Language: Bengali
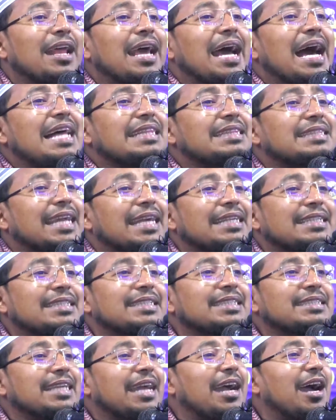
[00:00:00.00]
বলে হাত কেটে
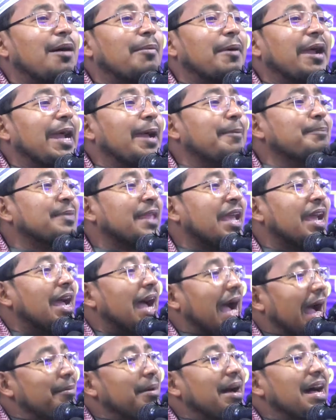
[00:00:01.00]
দিতে হবে
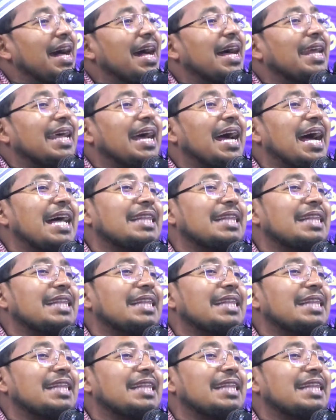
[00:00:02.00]
আমার